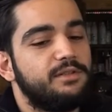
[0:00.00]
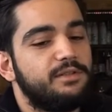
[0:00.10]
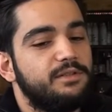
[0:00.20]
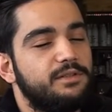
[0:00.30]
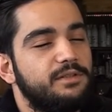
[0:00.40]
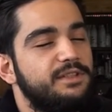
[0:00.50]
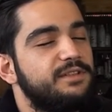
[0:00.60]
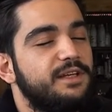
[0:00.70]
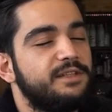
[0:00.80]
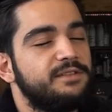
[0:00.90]
E,
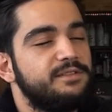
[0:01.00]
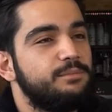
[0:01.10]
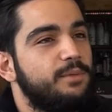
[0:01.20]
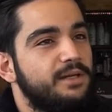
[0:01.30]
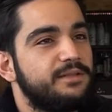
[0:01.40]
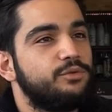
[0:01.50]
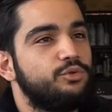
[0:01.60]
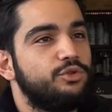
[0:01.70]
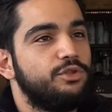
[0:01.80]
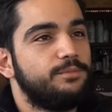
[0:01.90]
iki tanesi barda
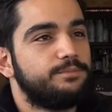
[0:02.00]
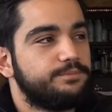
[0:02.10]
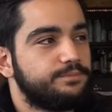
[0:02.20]
duruyor.